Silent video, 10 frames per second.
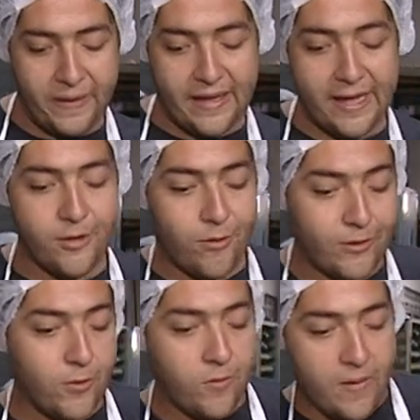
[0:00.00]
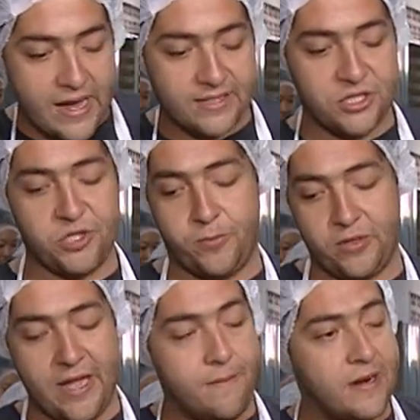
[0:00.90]
pequeno e quanto mais a gente puder
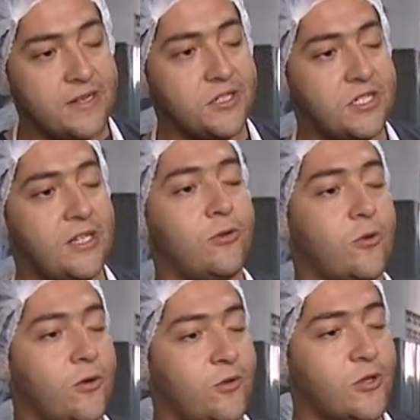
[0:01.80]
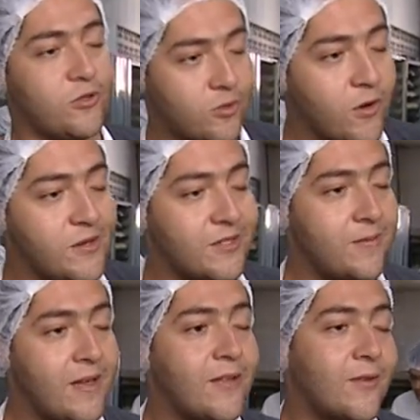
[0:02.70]
abranger com nossos
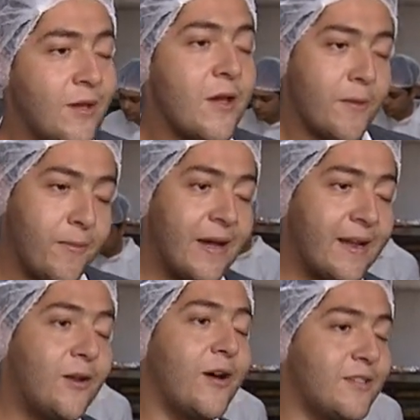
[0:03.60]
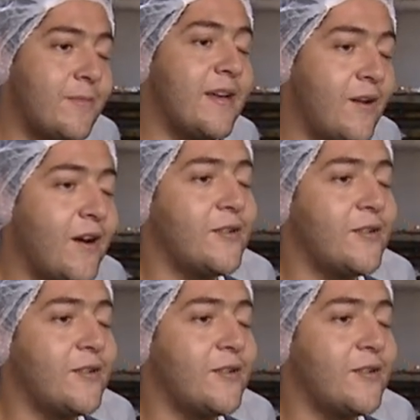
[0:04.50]
conhecimentos, para nós melhor